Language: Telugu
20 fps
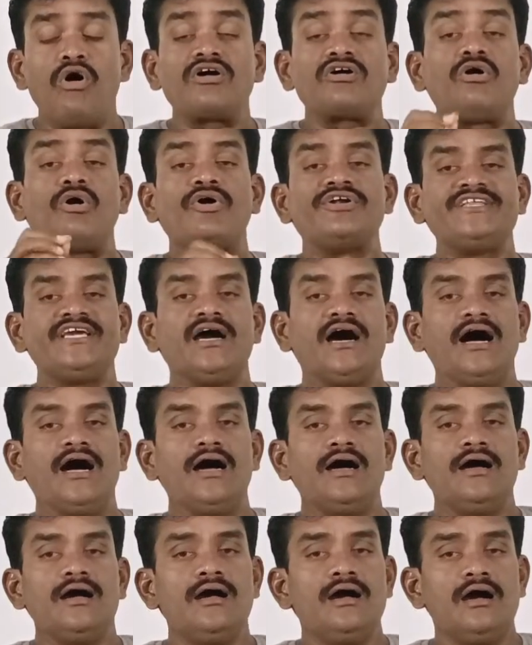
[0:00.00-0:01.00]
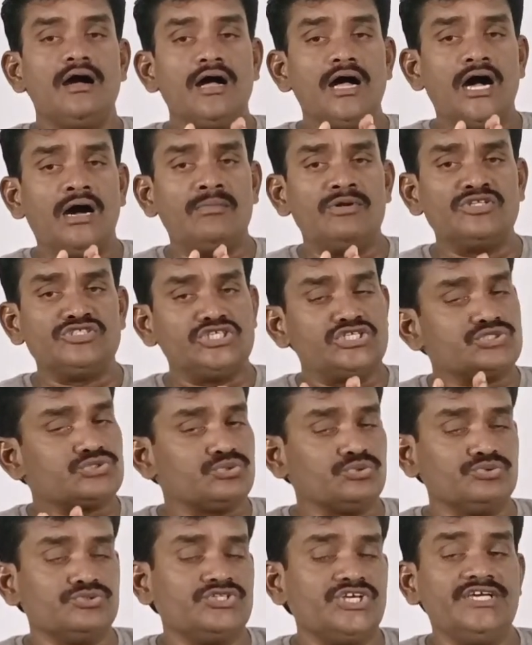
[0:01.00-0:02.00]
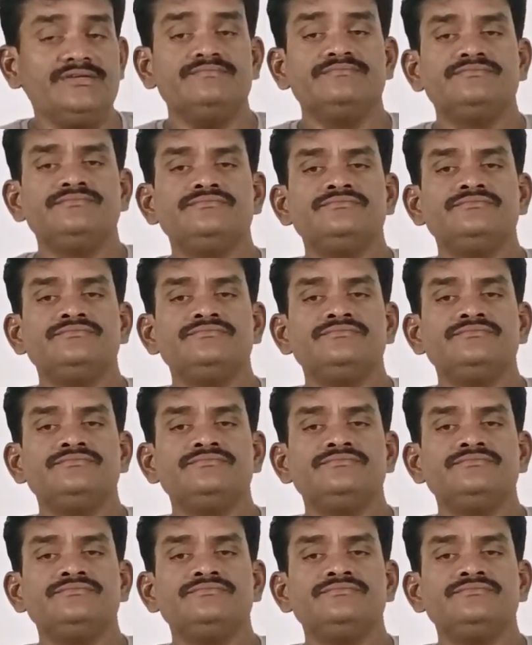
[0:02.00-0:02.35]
ఒక్కొక్కటిగా అమలు చేస్తూ ఉంది